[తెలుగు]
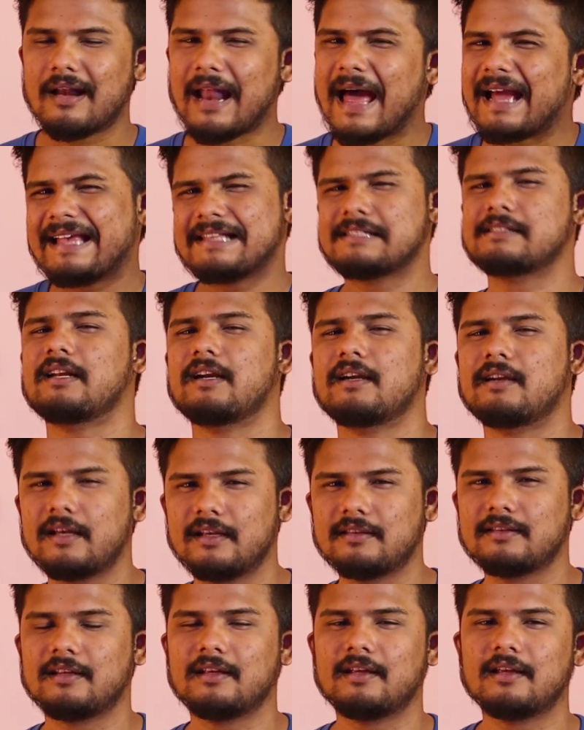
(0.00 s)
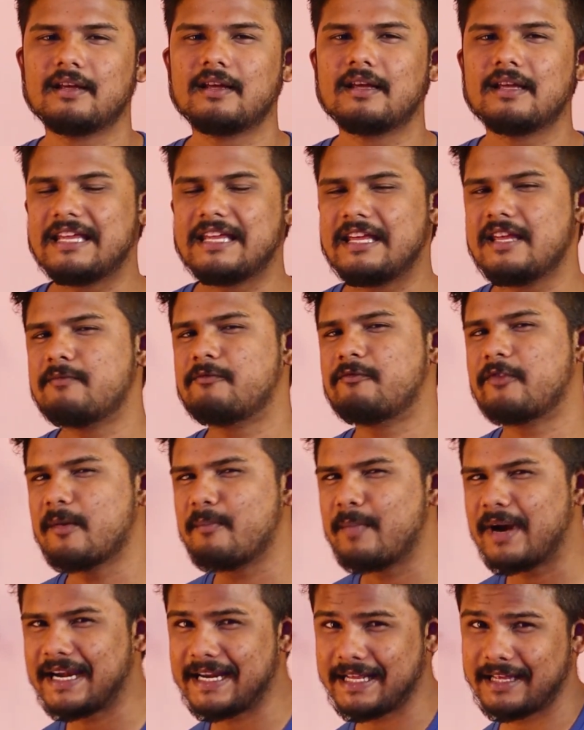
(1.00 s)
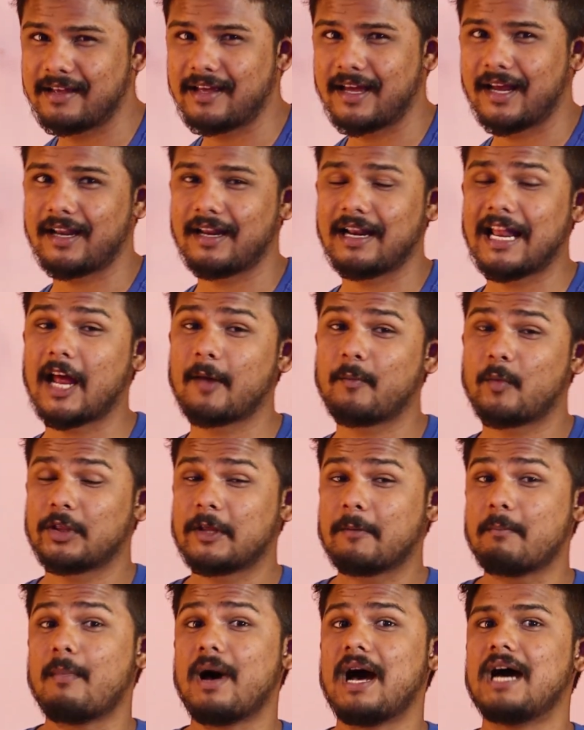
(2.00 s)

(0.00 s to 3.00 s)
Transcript: నా గెస్ కరెక్ట్ అయితే ఈ ఫెబ్ ఎండింగ్ కానీ లేకపోతే